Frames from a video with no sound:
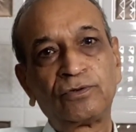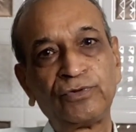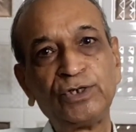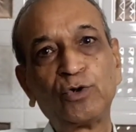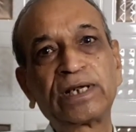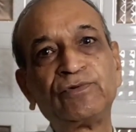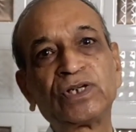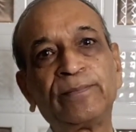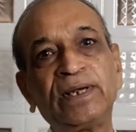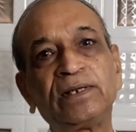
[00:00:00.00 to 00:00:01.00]
वीडियो के
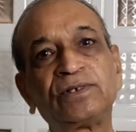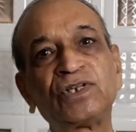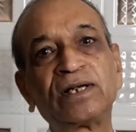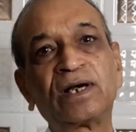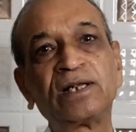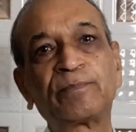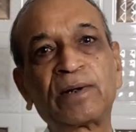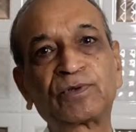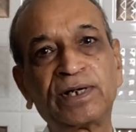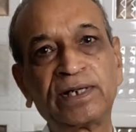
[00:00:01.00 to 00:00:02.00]
विषय में जानकारी
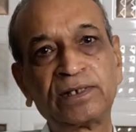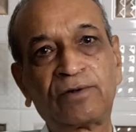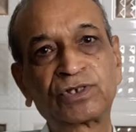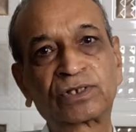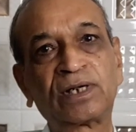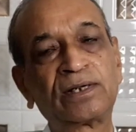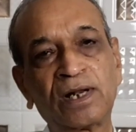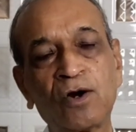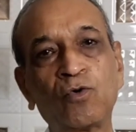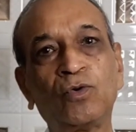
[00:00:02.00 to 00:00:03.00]
प्राप्त करने की आवश्यकता
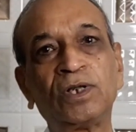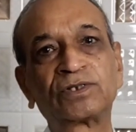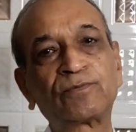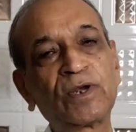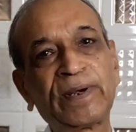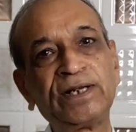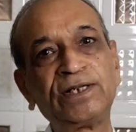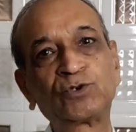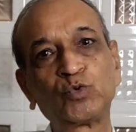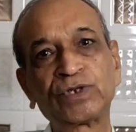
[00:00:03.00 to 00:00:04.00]
ना हो सबसे पहले
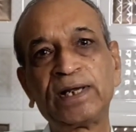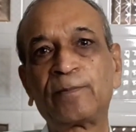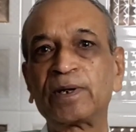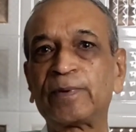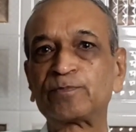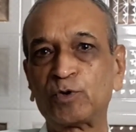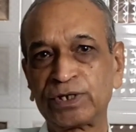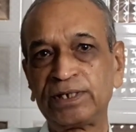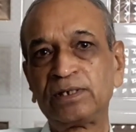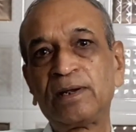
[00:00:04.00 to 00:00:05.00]
ये सूचनाएं आपके पास
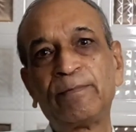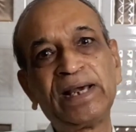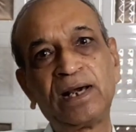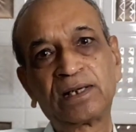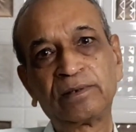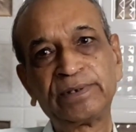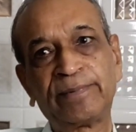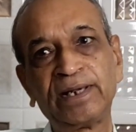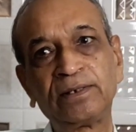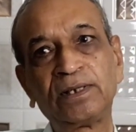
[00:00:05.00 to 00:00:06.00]
पहुंचेंगी बेल आइकान भी
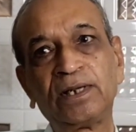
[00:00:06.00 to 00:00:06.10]
दबाएं